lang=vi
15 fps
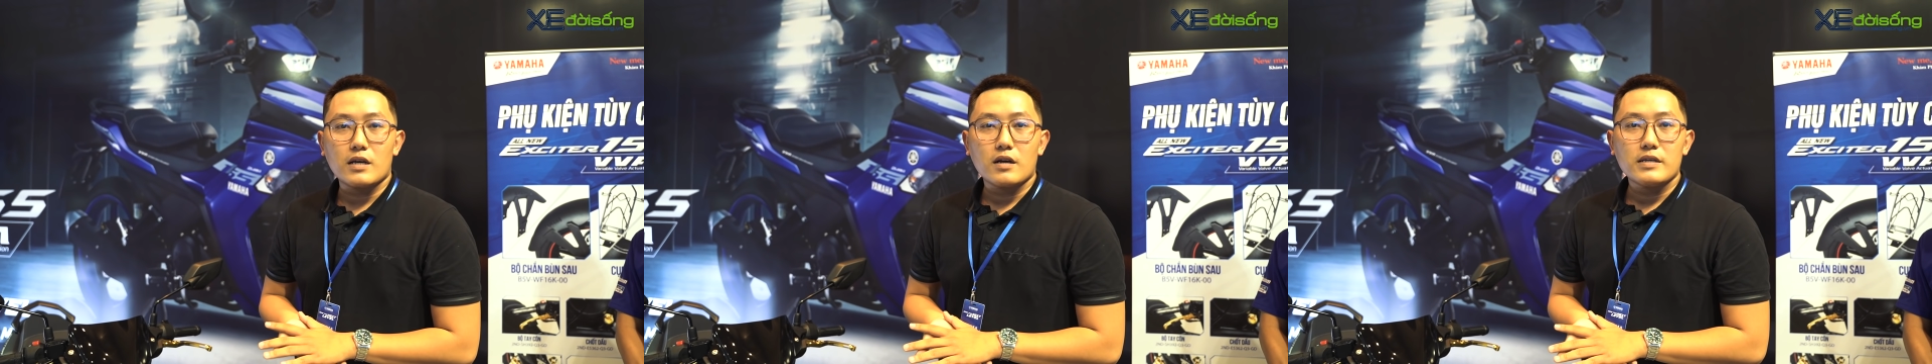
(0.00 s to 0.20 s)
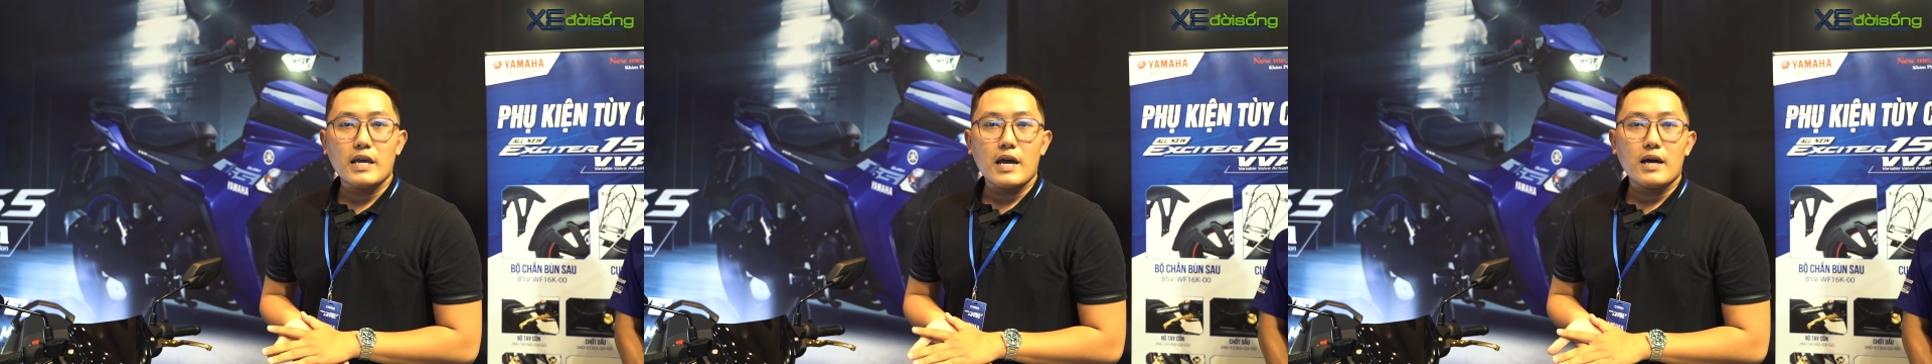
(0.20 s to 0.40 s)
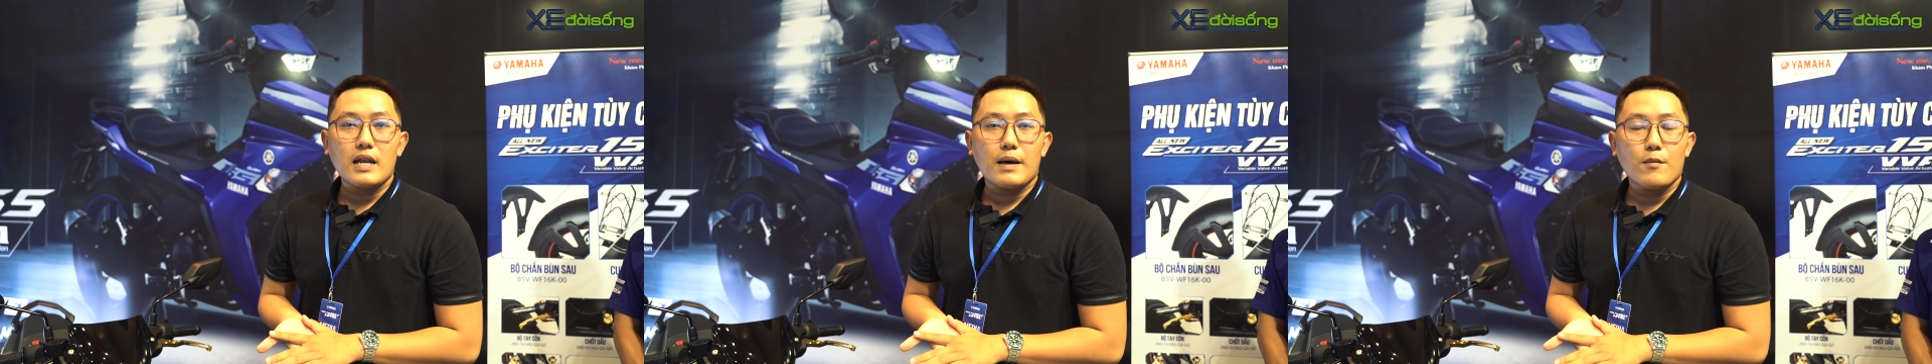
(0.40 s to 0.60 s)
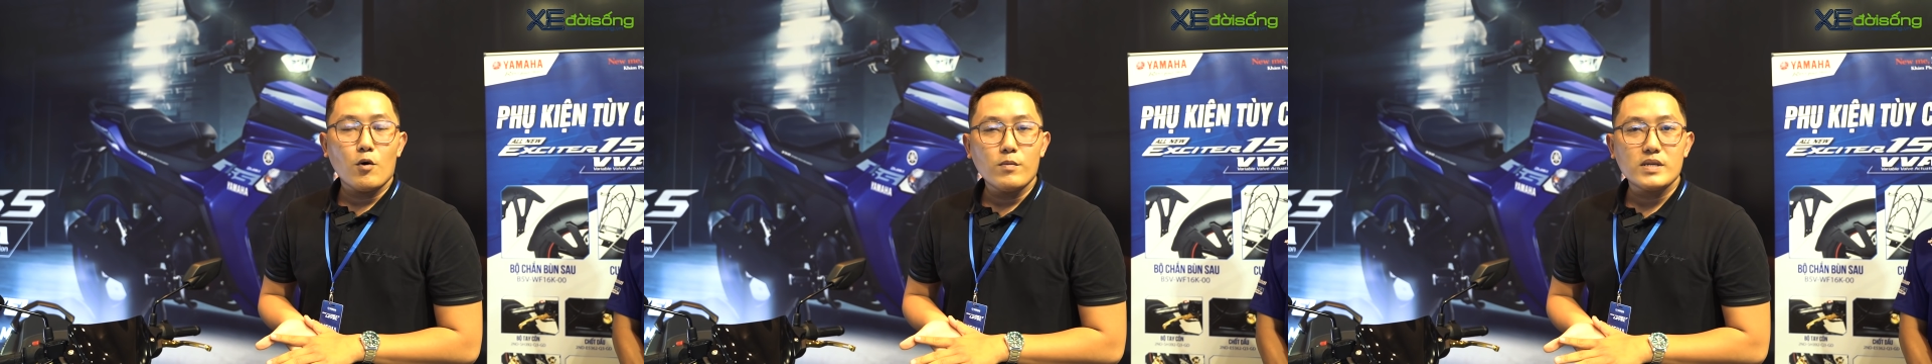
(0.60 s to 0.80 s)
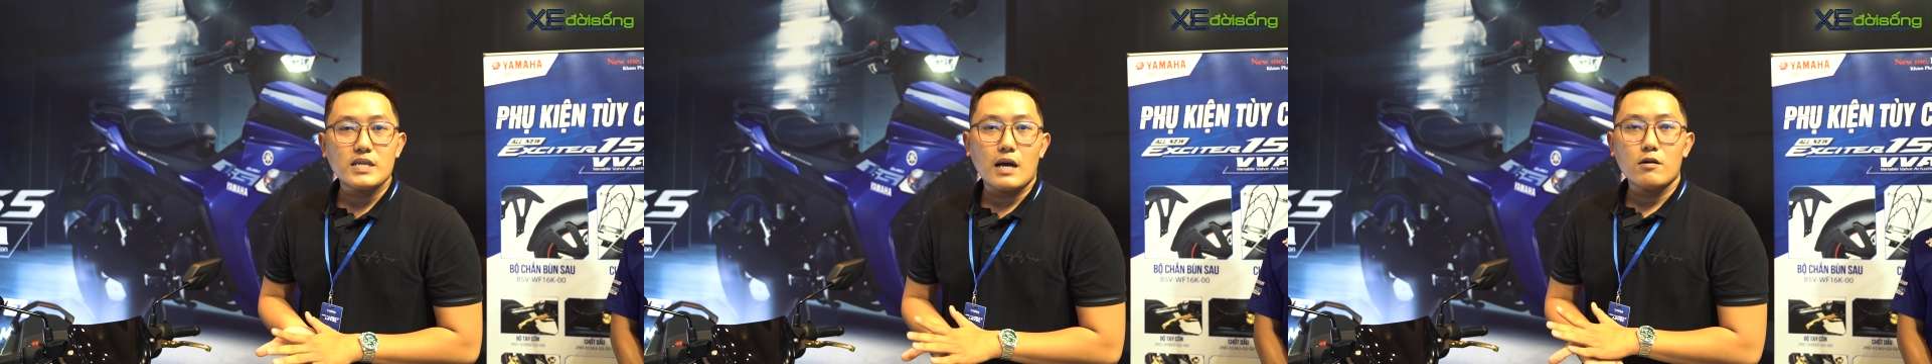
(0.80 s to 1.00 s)
sẽ có giá là
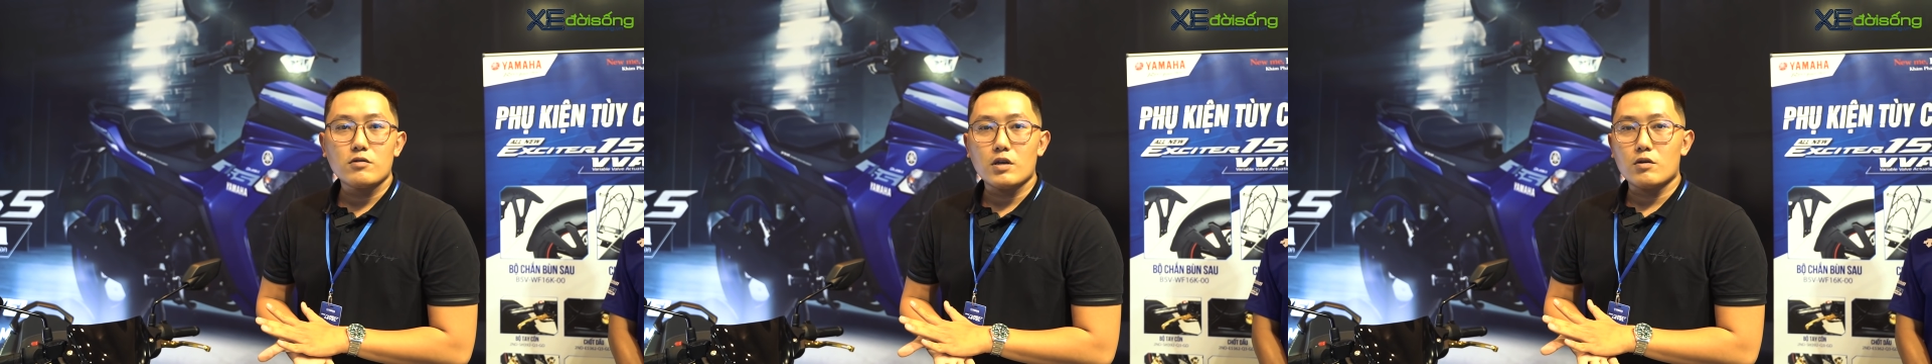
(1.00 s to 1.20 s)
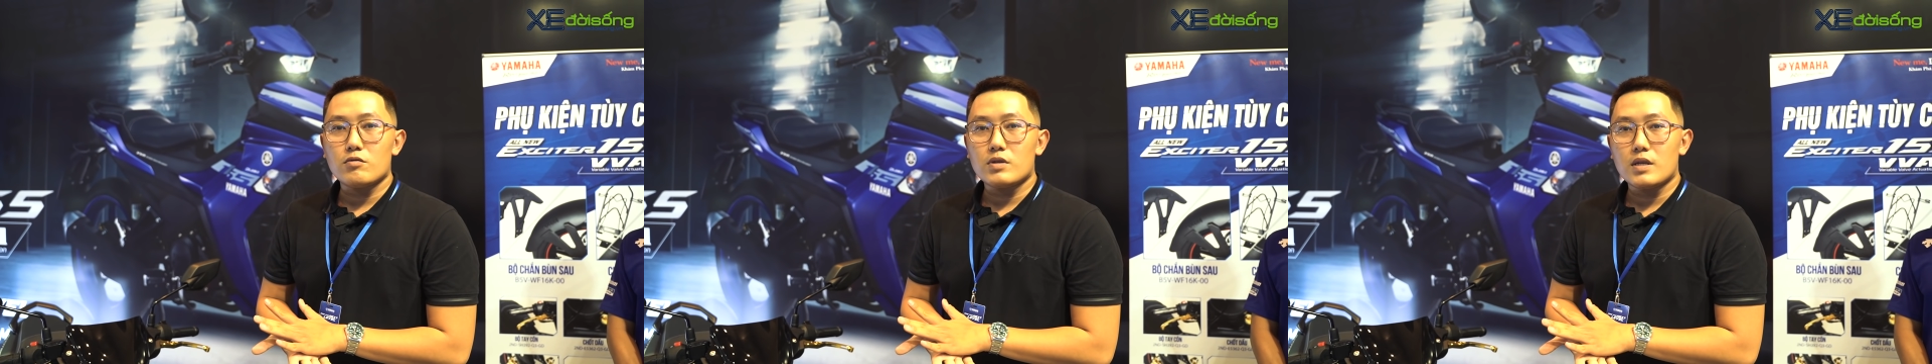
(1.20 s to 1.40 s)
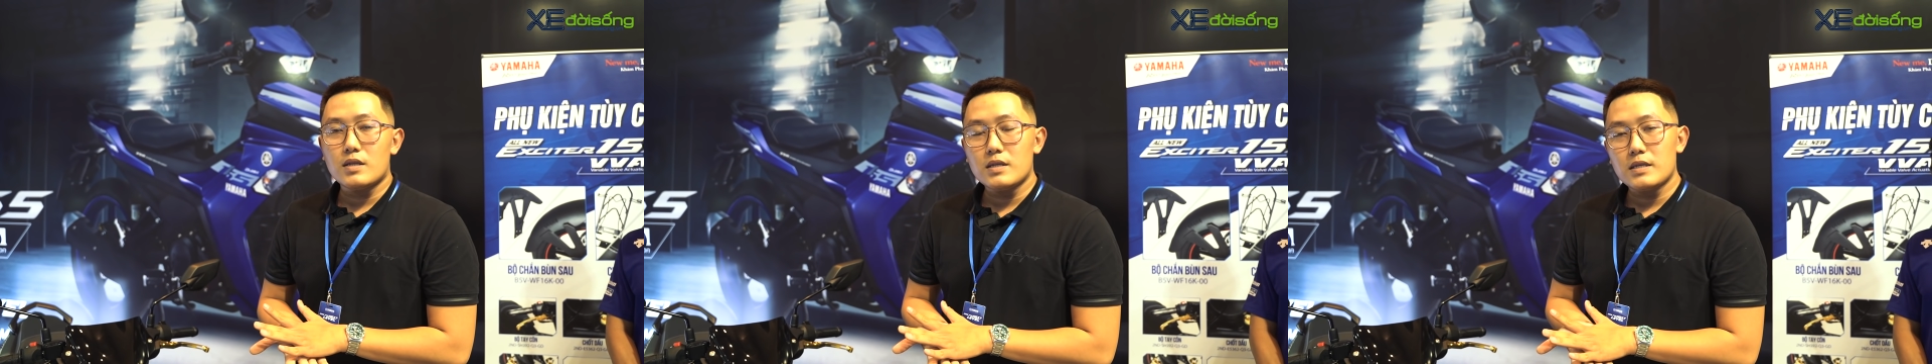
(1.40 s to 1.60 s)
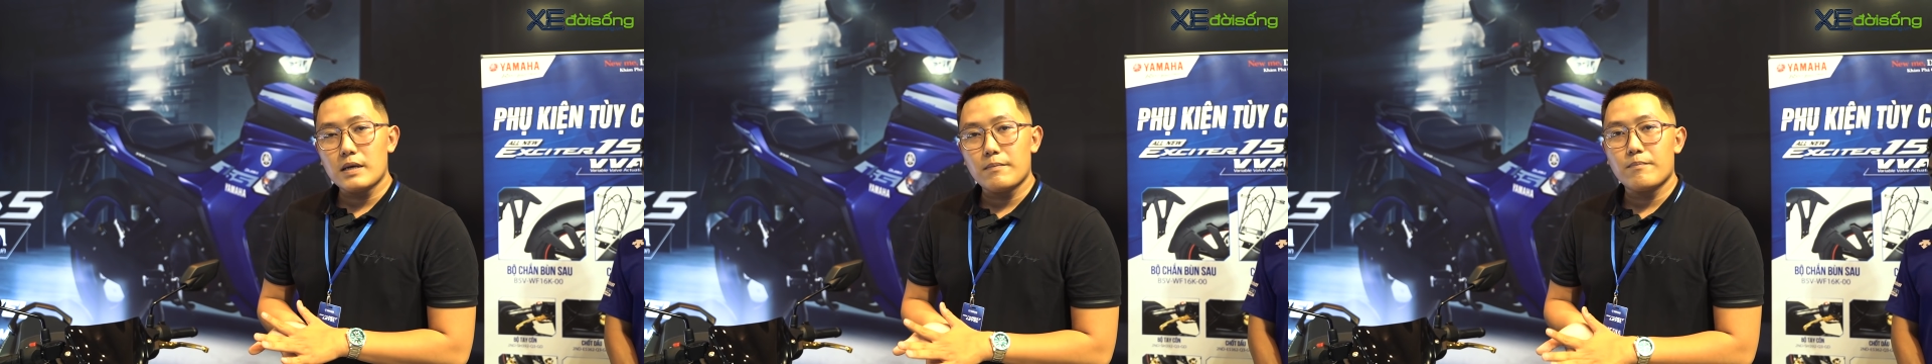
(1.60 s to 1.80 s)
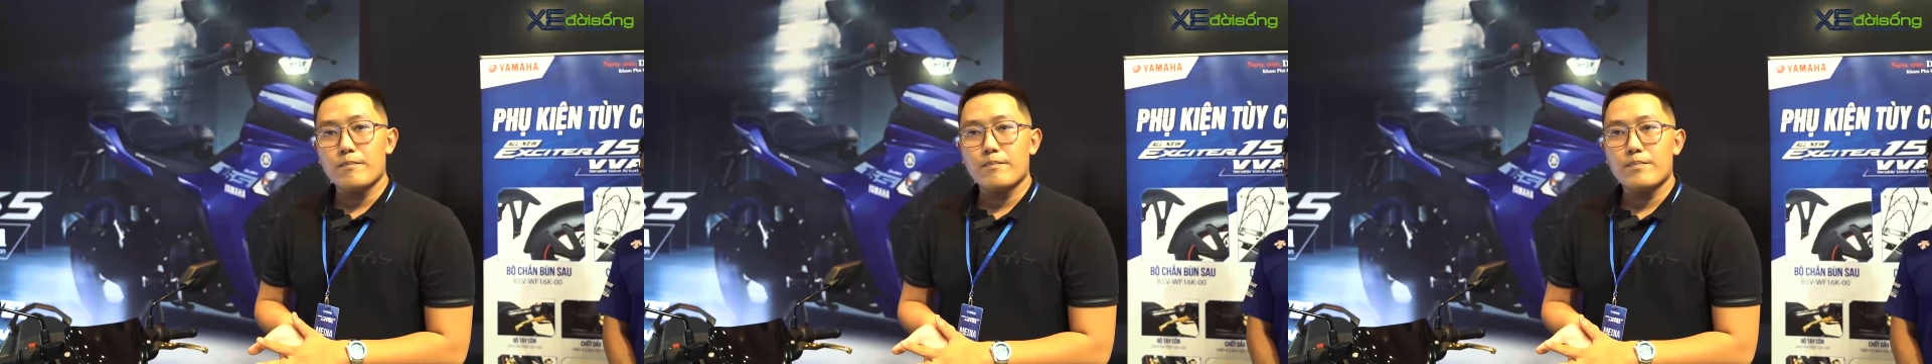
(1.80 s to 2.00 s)
bốn mươi sáu triệu chín
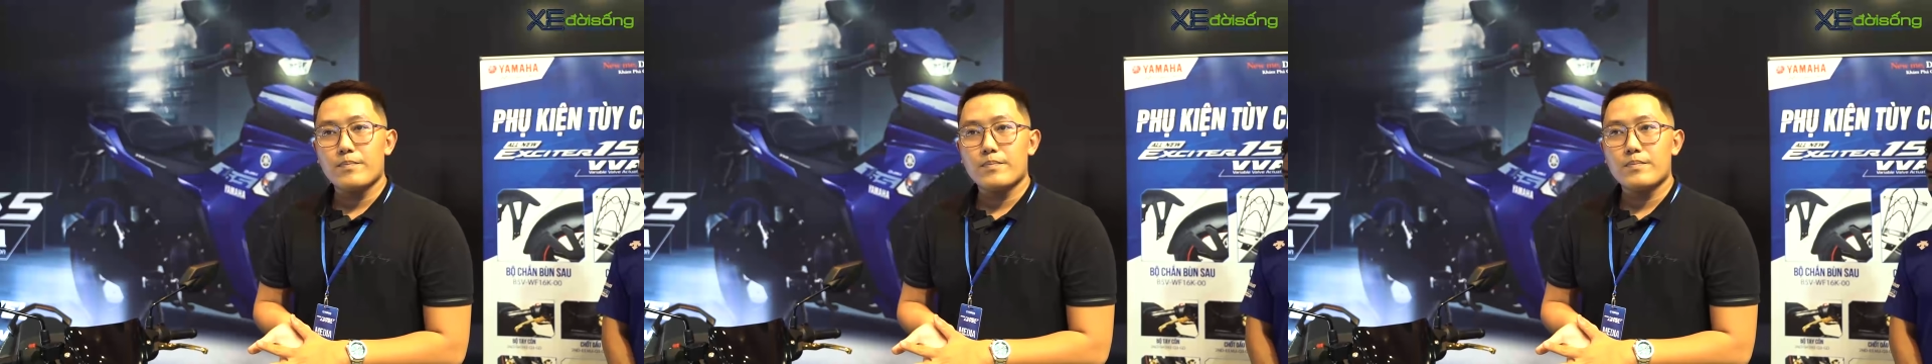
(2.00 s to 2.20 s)
trăm